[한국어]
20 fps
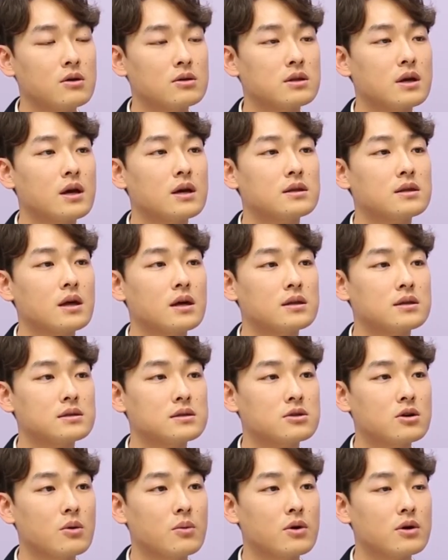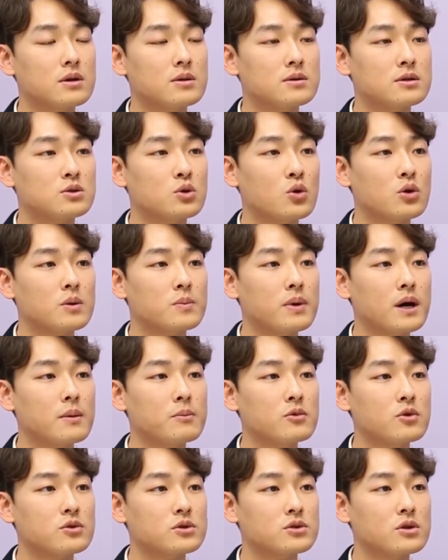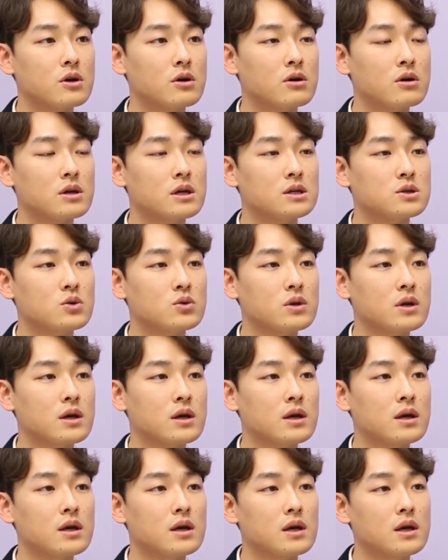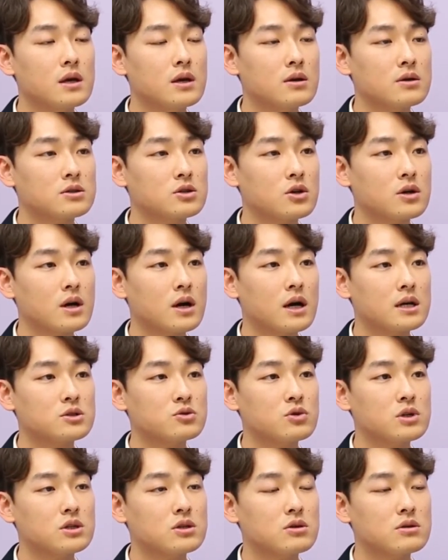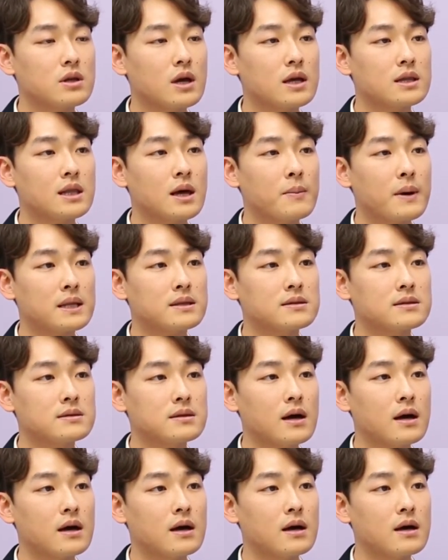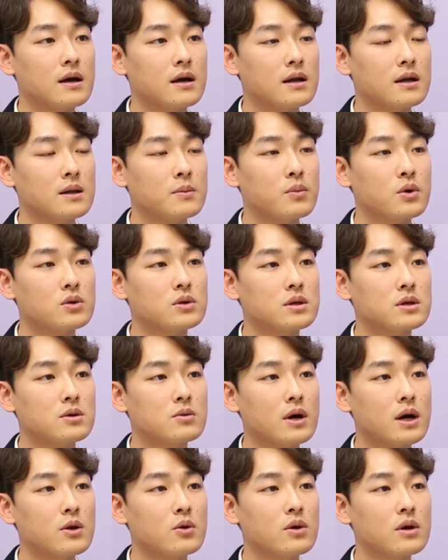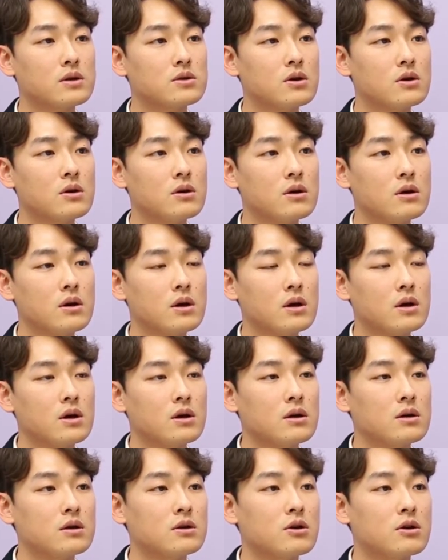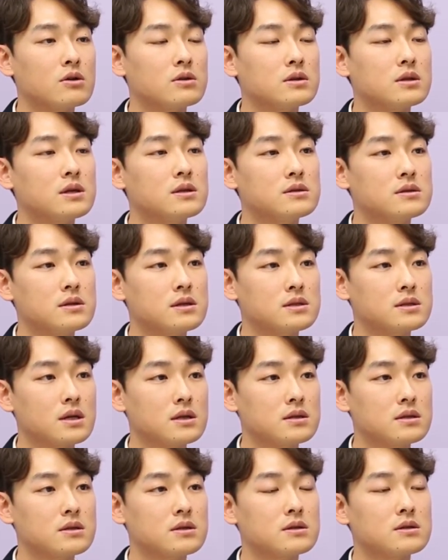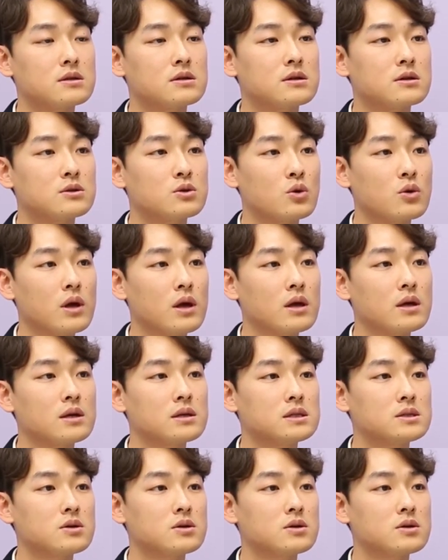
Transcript: 어, 데이터 디스커버리를 도입함으로써 기존에 저희가 가지고 있던 데이터 마트나 리포트를 활용해서 이런 D3 차트 등을 통해